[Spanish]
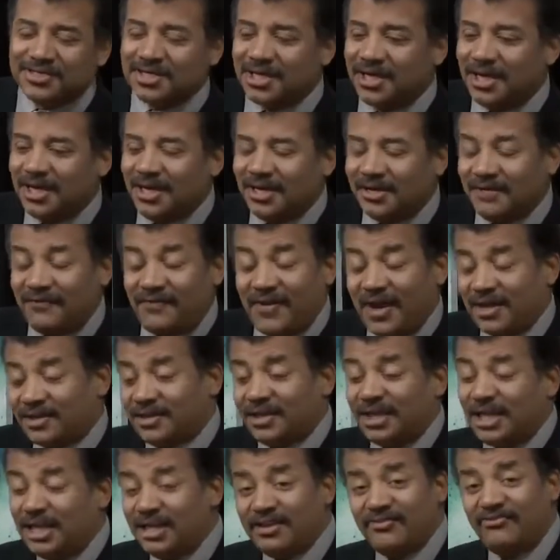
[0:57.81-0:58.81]
Y entre los
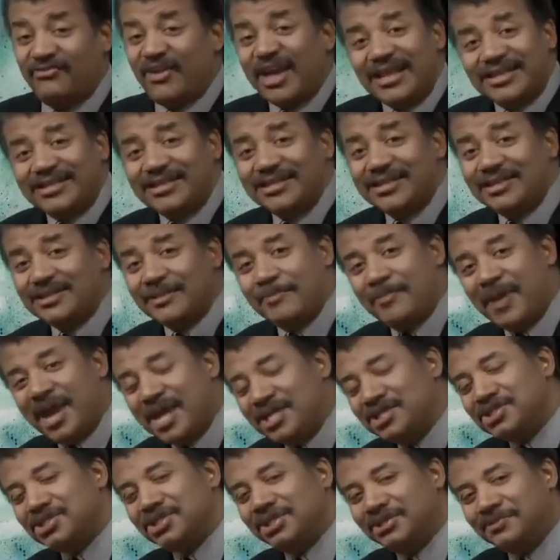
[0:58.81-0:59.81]
logros de su carrera
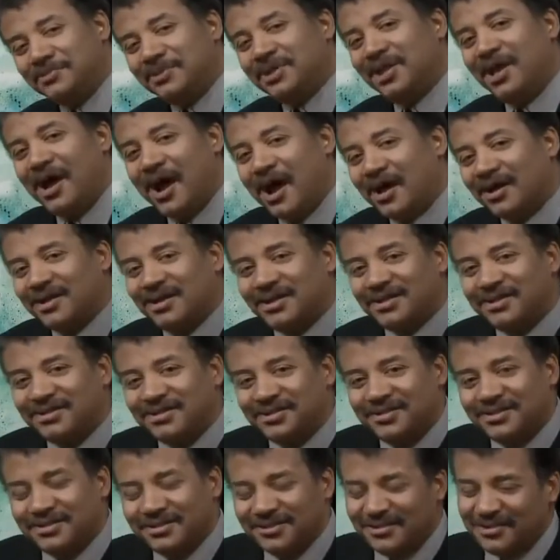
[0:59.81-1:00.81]
está la invención
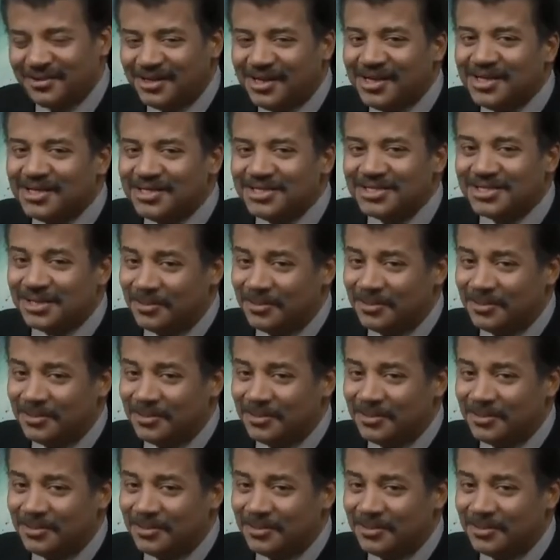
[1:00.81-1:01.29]
del reloj de